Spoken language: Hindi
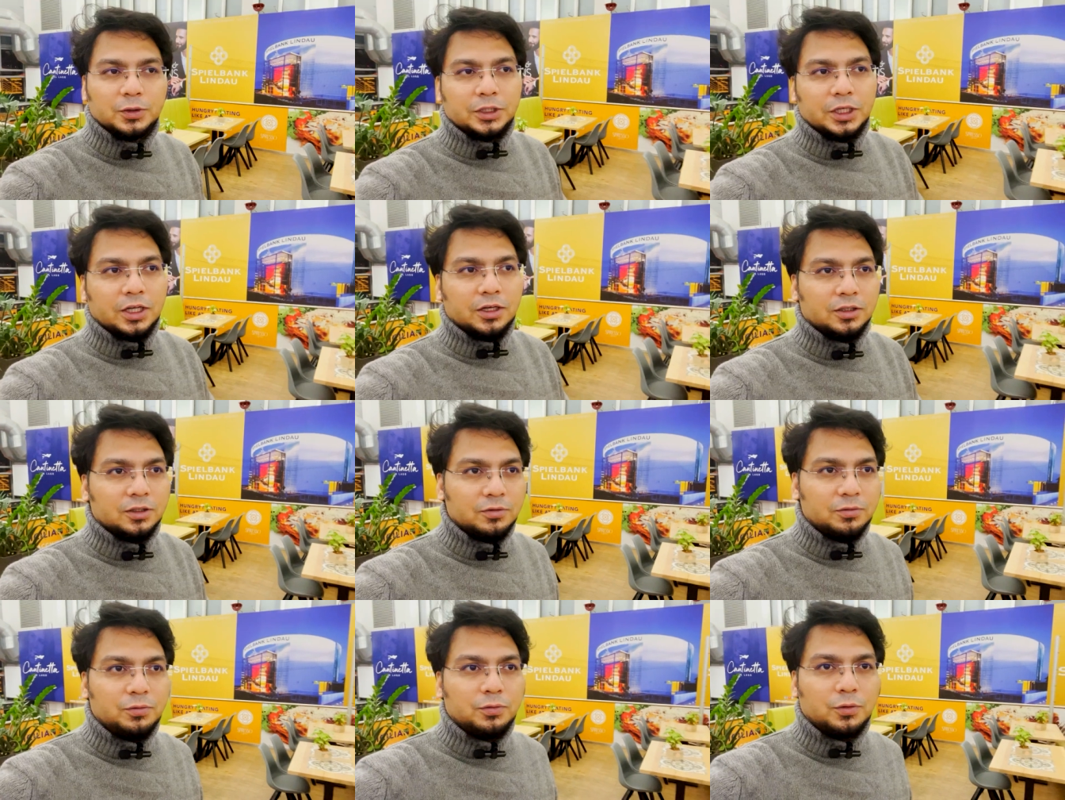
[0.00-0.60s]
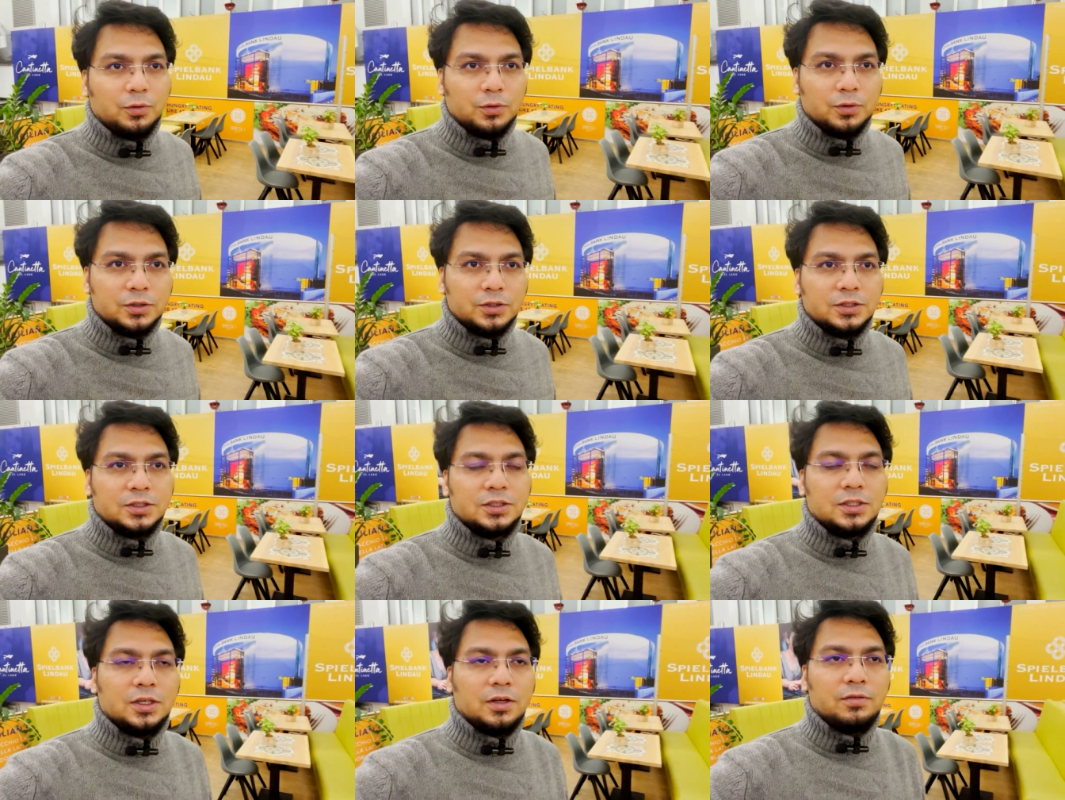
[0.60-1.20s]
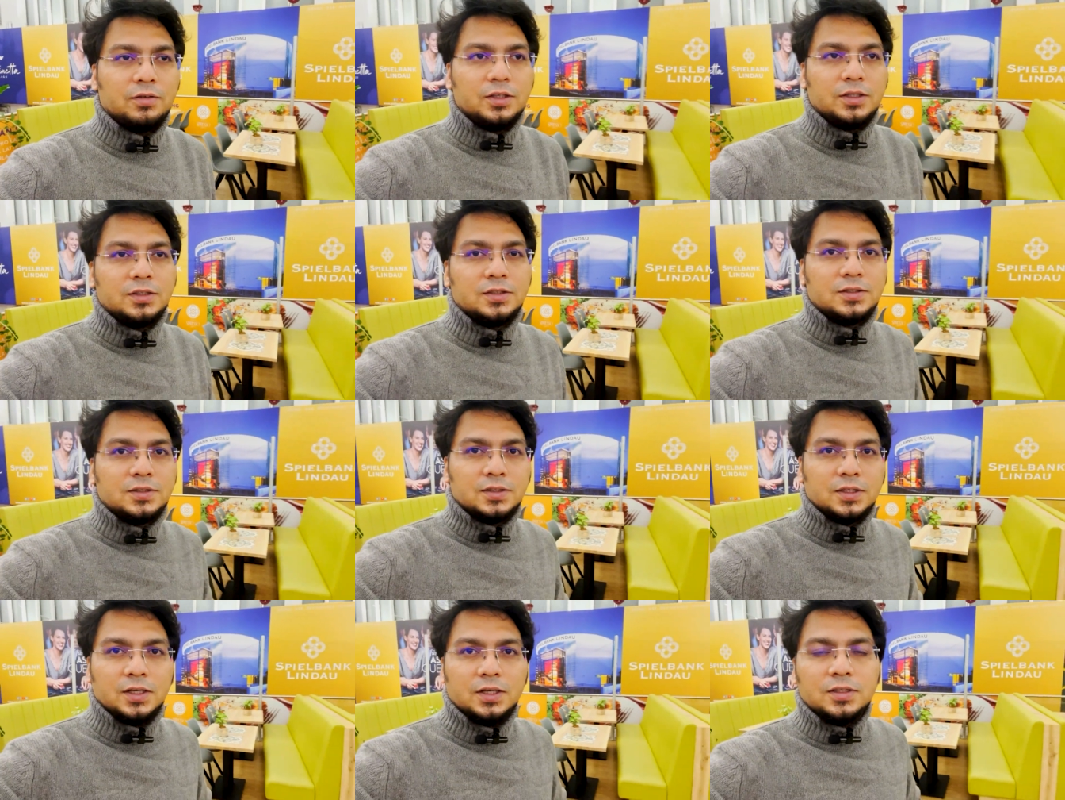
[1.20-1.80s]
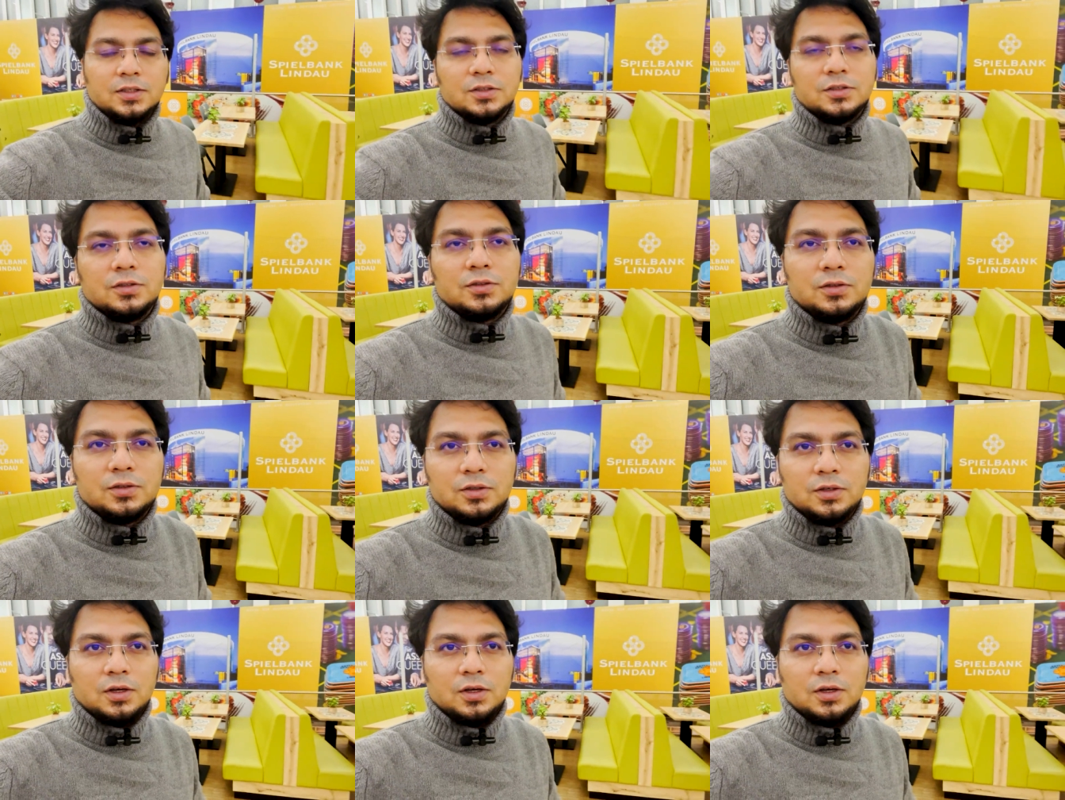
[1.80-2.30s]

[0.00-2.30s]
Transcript: बताया था फोर सेवन सिक्स